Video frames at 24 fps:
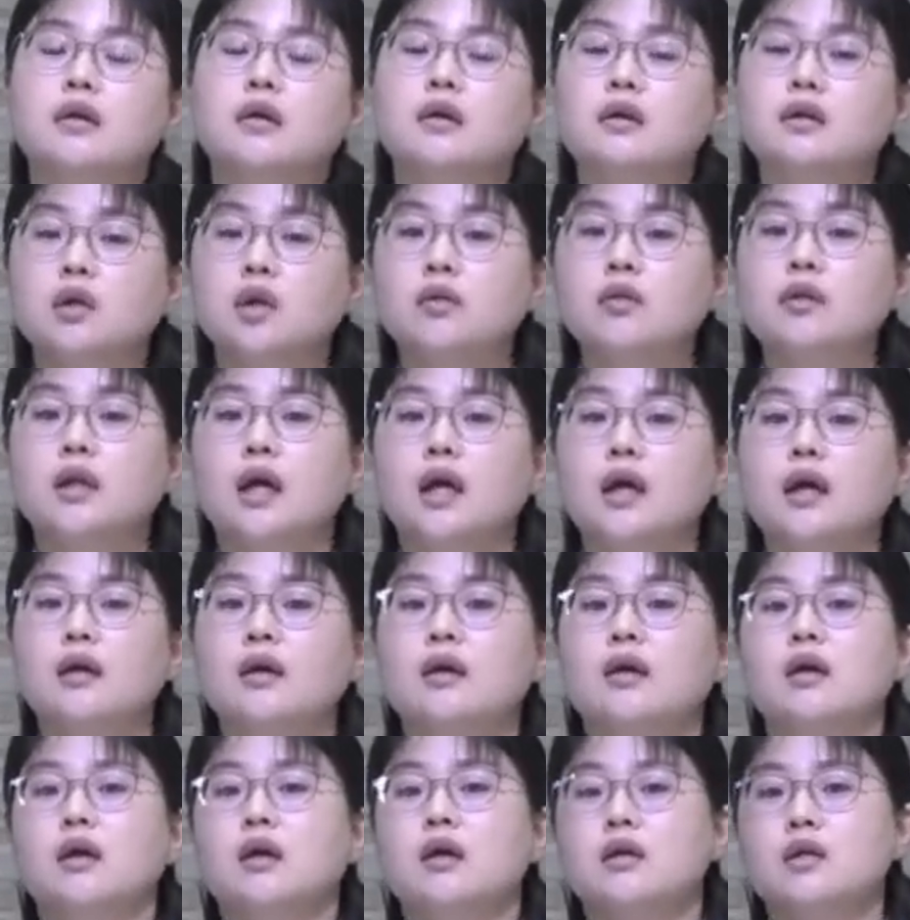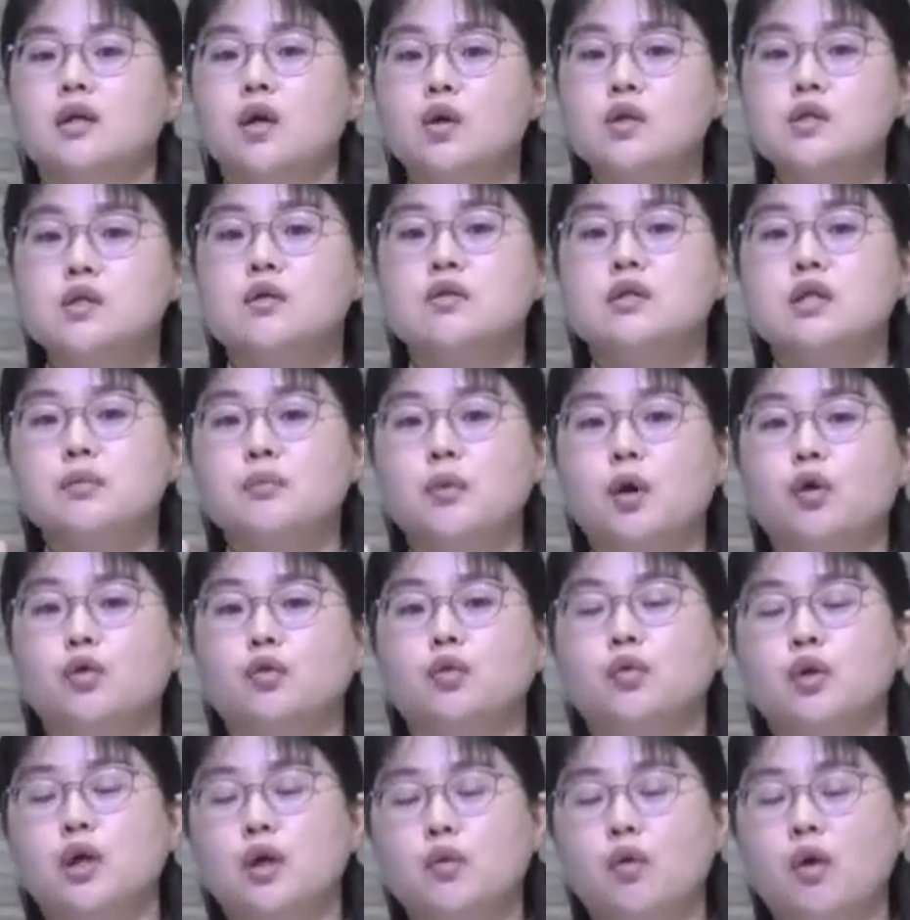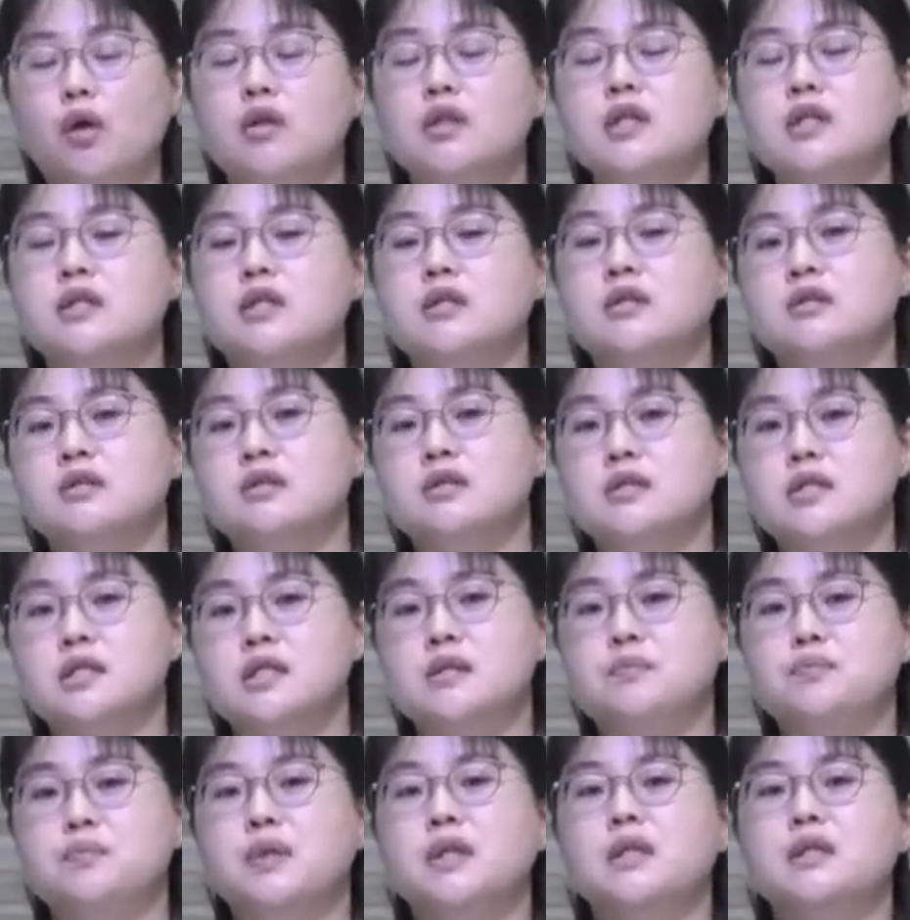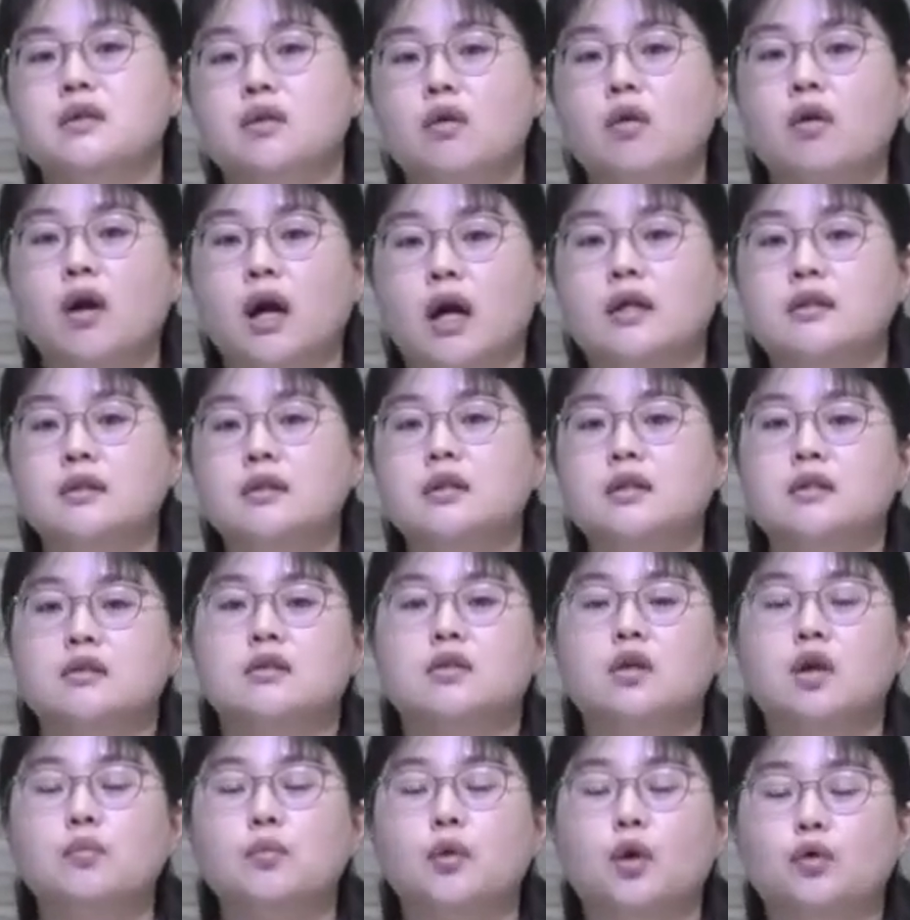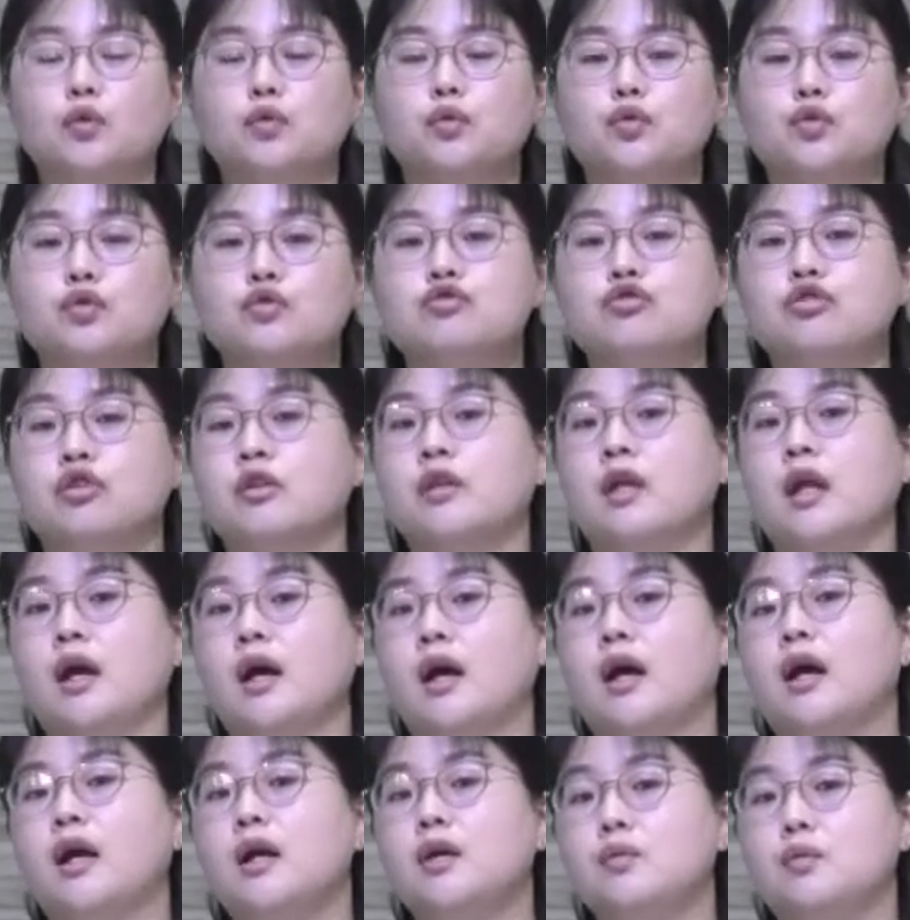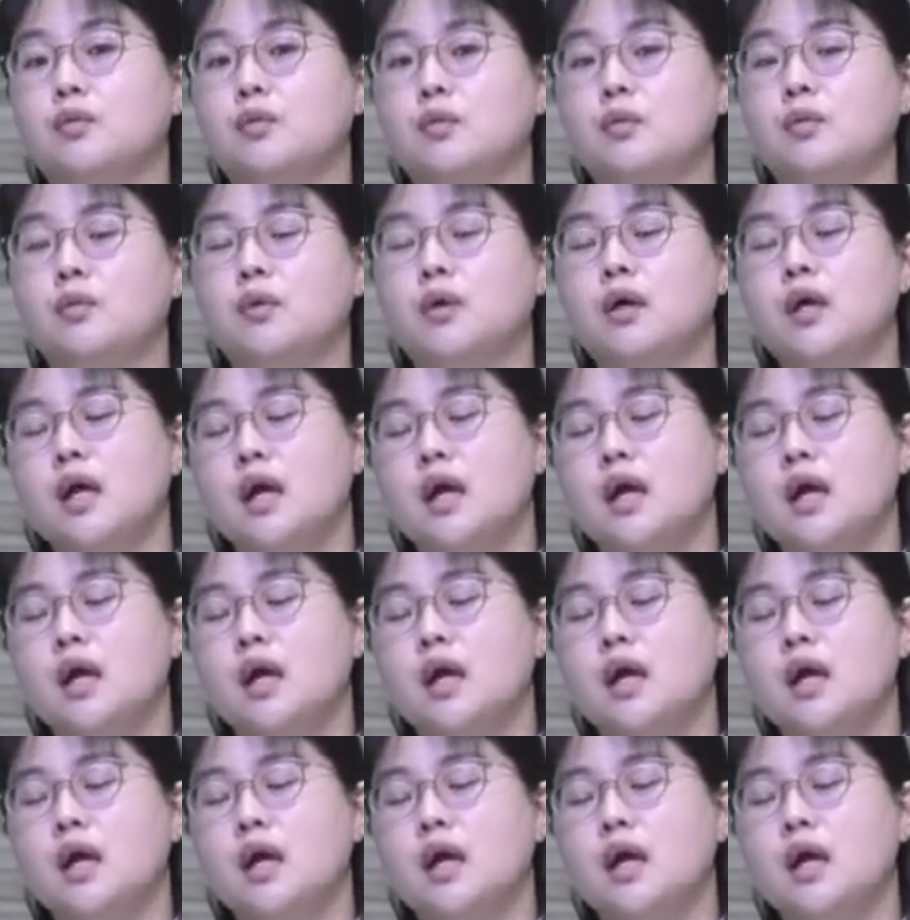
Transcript: 그런데 여전히 벽돌의 퀄리티는 그 짚이 들어가는 그런 벽돌을 구워내야 하고